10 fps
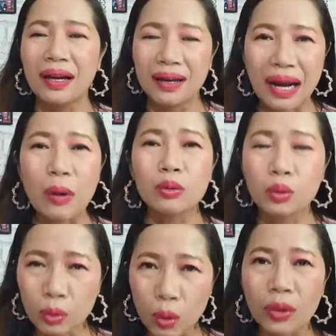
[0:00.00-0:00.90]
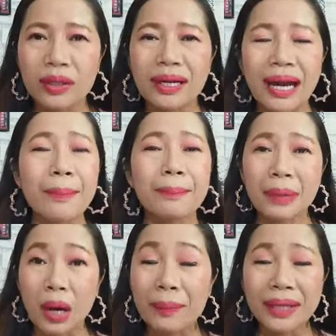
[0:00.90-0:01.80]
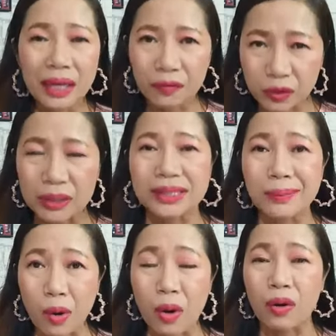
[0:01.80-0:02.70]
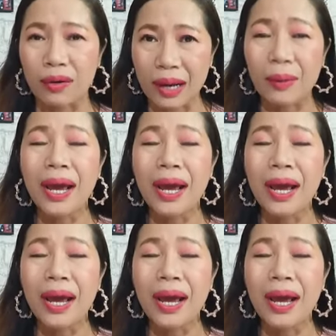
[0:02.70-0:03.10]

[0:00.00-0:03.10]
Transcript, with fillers: เราทุกคนนะคะเราไม่ได้ฝึกสมองของเรา